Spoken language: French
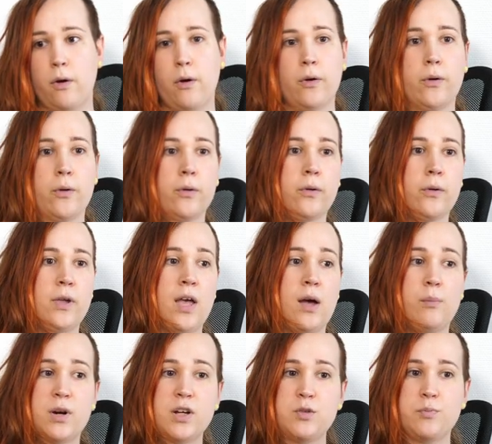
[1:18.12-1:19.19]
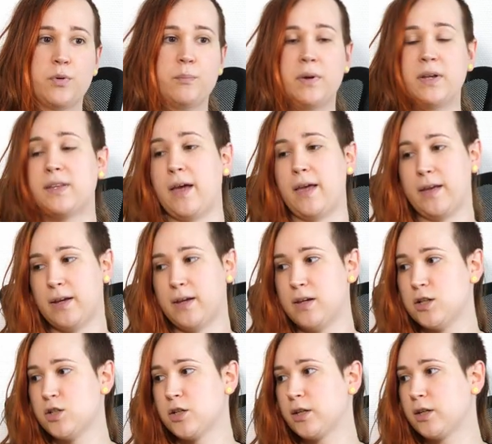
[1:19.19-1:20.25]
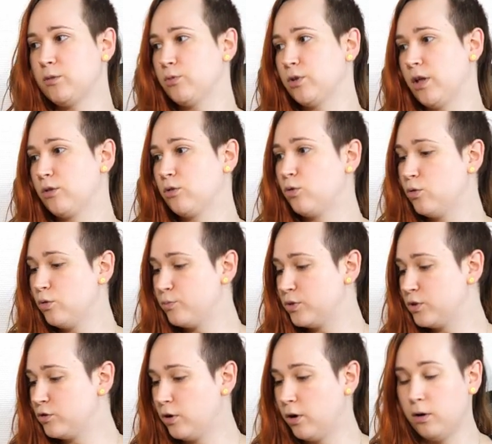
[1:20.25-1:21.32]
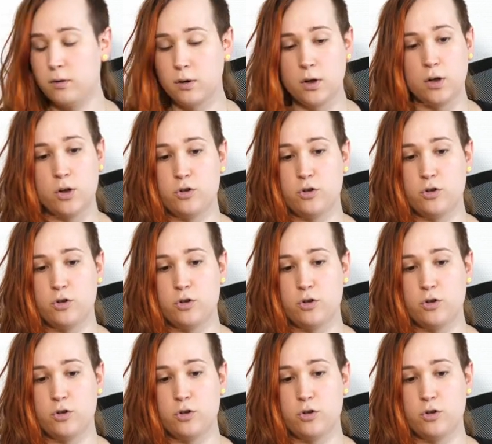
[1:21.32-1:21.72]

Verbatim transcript: Euh, et après, je peux me mettre à écrire, j'écris mon intro, puis genre,